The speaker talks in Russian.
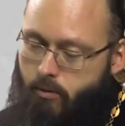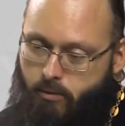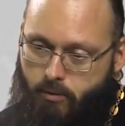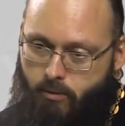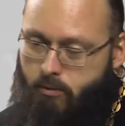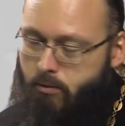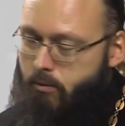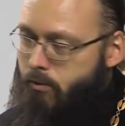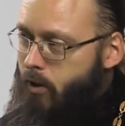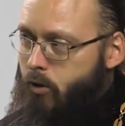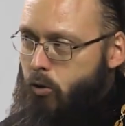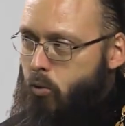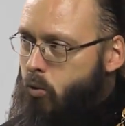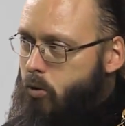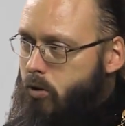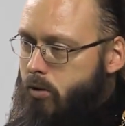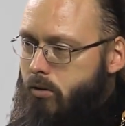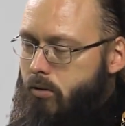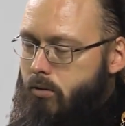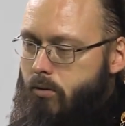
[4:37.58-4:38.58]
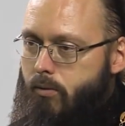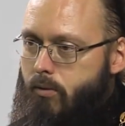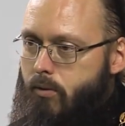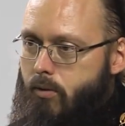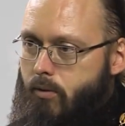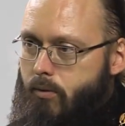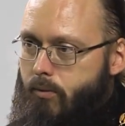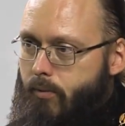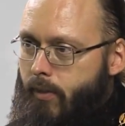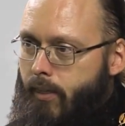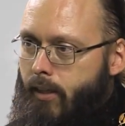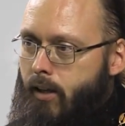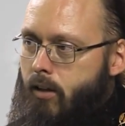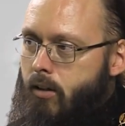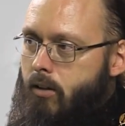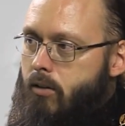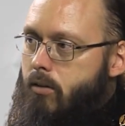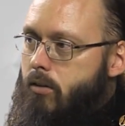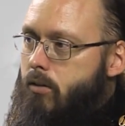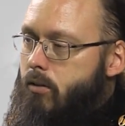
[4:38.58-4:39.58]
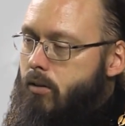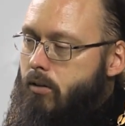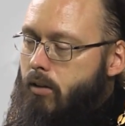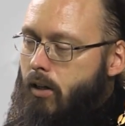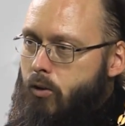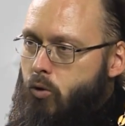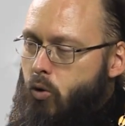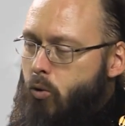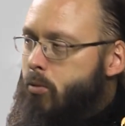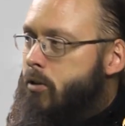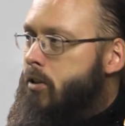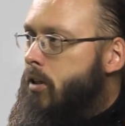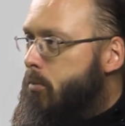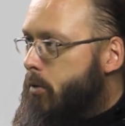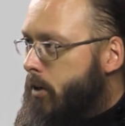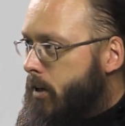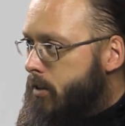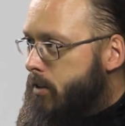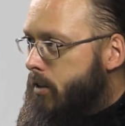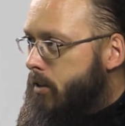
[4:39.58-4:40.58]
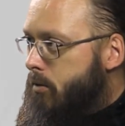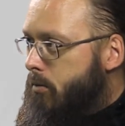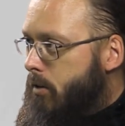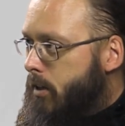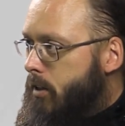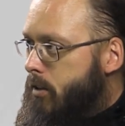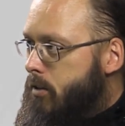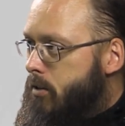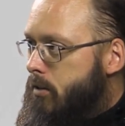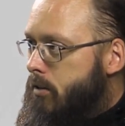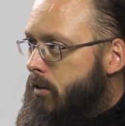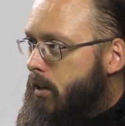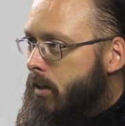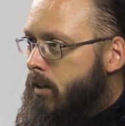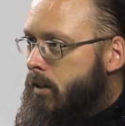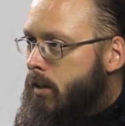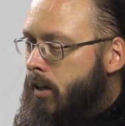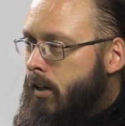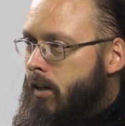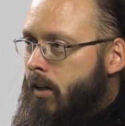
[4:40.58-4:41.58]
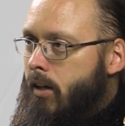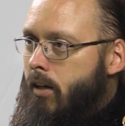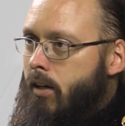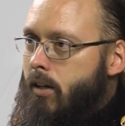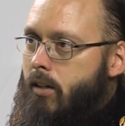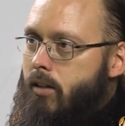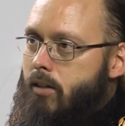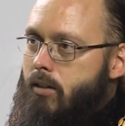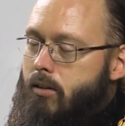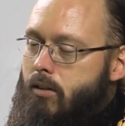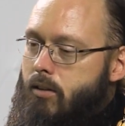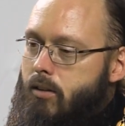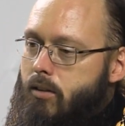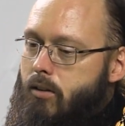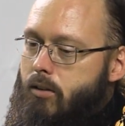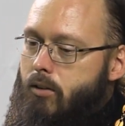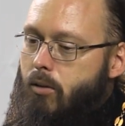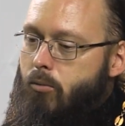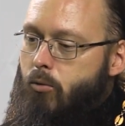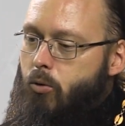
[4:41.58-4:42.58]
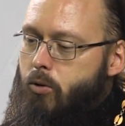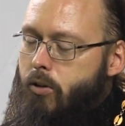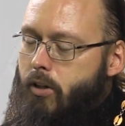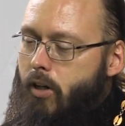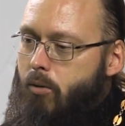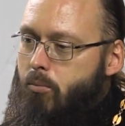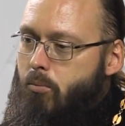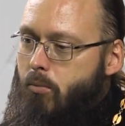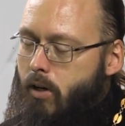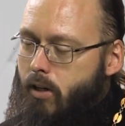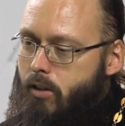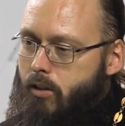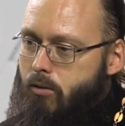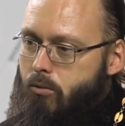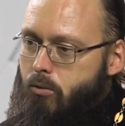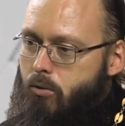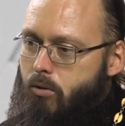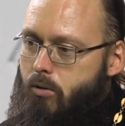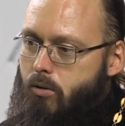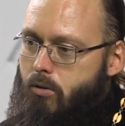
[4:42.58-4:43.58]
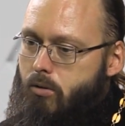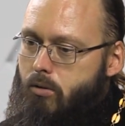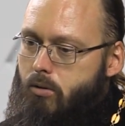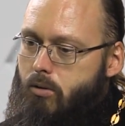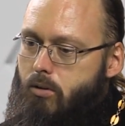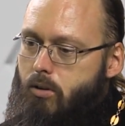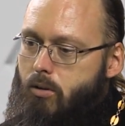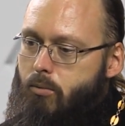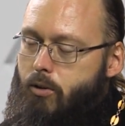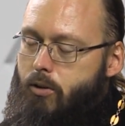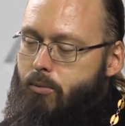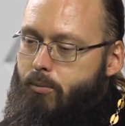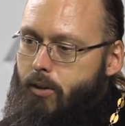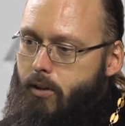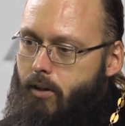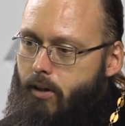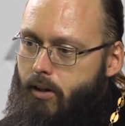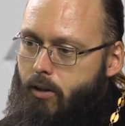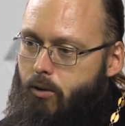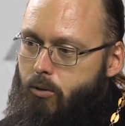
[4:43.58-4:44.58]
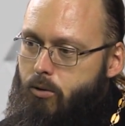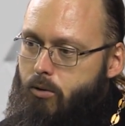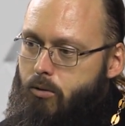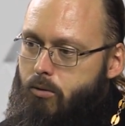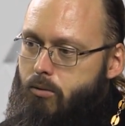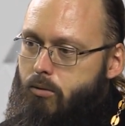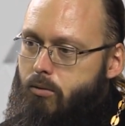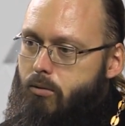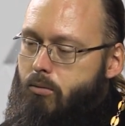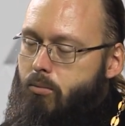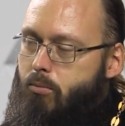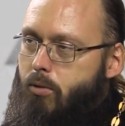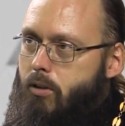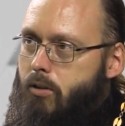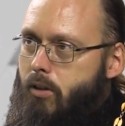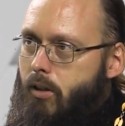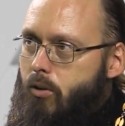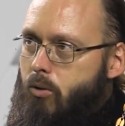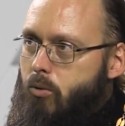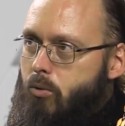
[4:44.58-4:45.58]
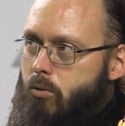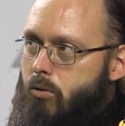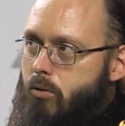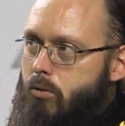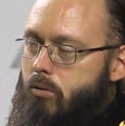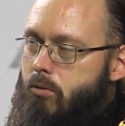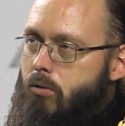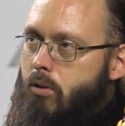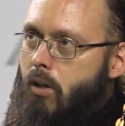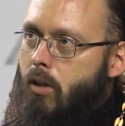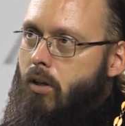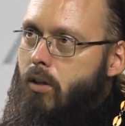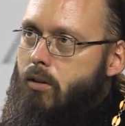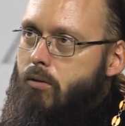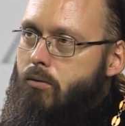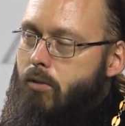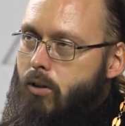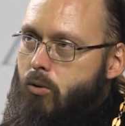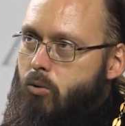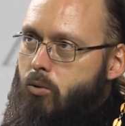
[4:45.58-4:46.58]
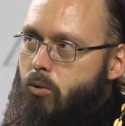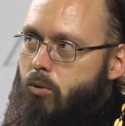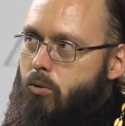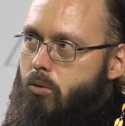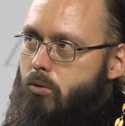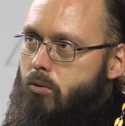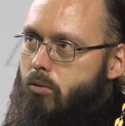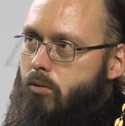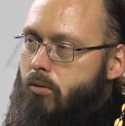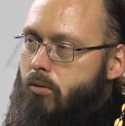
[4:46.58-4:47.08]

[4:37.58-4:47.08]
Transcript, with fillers: Вокруг Э, одно безобразие творится, да, э, там люди обманывают, э, там изменяют, предают, воруют.